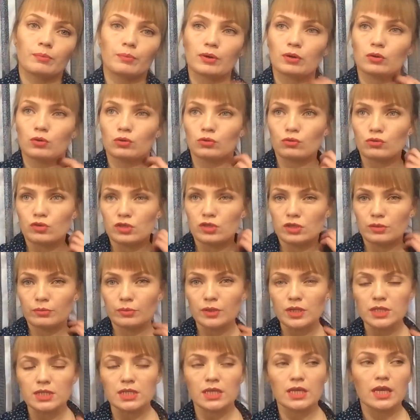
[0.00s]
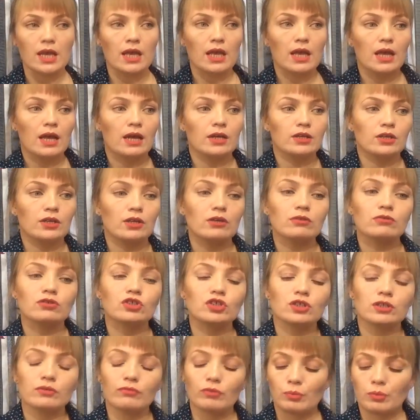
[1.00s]
по ходу событий я
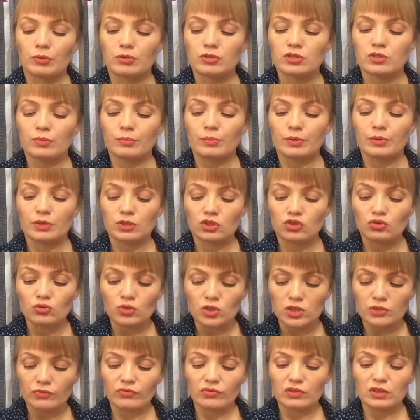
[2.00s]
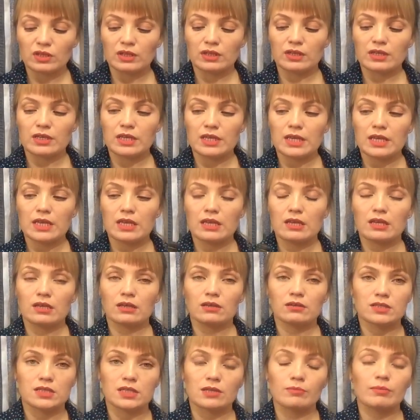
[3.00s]
уже его просто прочувствовала
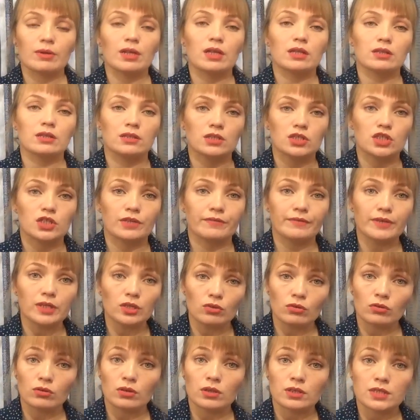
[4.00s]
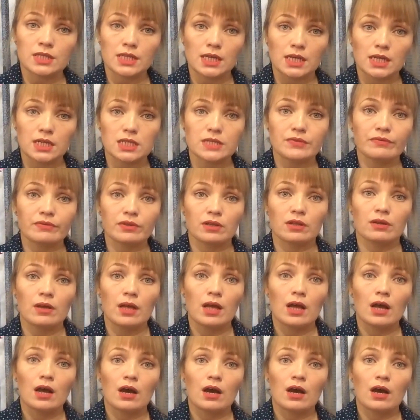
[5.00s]
и снимала даже видео, рассказывала